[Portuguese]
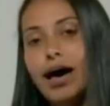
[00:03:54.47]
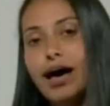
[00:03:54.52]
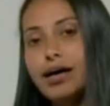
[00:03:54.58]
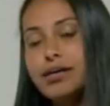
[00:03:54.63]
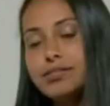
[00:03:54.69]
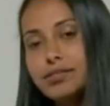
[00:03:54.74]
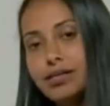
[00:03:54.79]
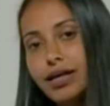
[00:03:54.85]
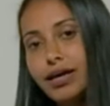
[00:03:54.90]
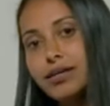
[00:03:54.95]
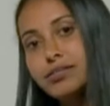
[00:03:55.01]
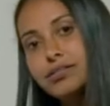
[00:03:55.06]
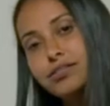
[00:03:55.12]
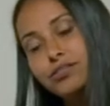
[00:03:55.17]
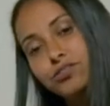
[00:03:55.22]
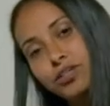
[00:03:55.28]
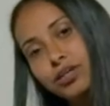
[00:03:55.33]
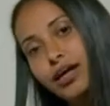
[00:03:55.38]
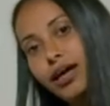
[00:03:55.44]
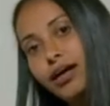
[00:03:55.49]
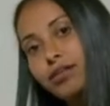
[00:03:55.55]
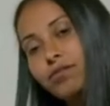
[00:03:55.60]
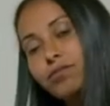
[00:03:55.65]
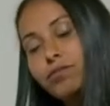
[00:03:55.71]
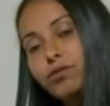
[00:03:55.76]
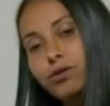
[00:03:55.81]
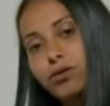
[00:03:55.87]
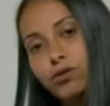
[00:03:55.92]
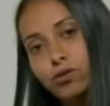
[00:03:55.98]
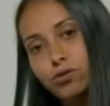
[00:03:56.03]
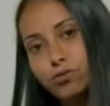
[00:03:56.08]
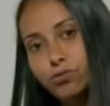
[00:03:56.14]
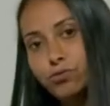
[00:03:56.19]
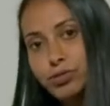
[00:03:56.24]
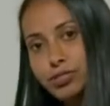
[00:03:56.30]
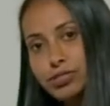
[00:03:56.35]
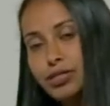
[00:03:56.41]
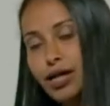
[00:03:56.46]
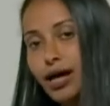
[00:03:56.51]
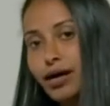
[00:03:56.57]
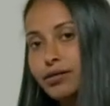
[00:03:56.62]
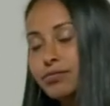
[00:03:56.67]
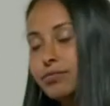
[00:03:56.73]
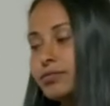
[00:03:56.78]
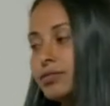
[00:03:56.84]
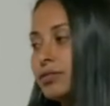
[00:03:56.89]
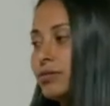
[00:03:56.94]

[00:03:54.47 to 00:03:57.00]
às leis e direitos do estado.